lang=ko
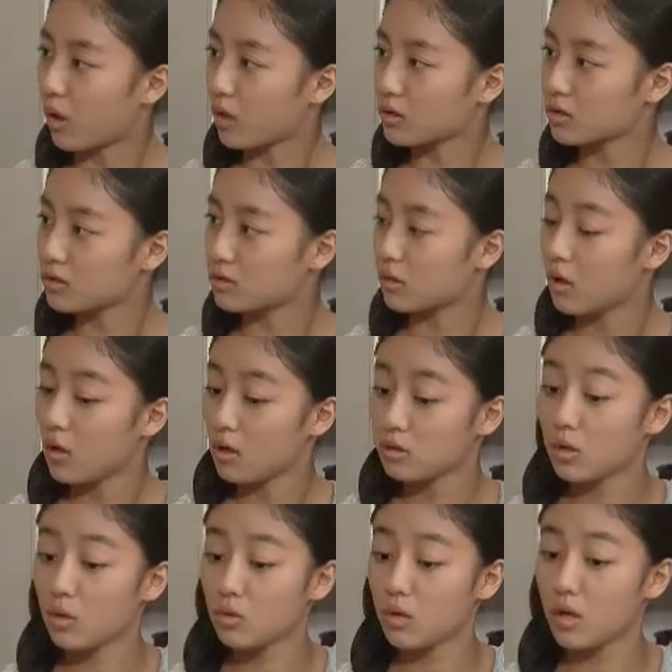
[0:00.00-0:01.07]
가는
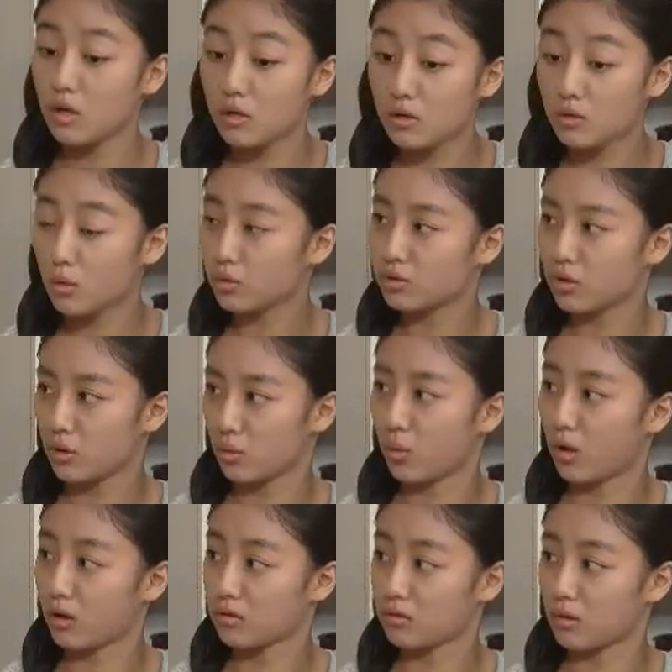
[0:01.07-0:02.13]
서울의 1류 고등학교
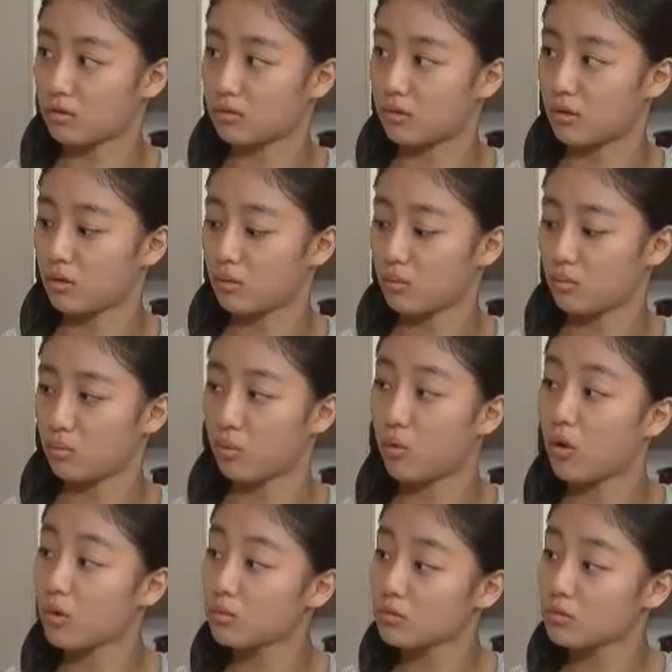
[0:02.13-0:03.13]
가겠다는데 뭐가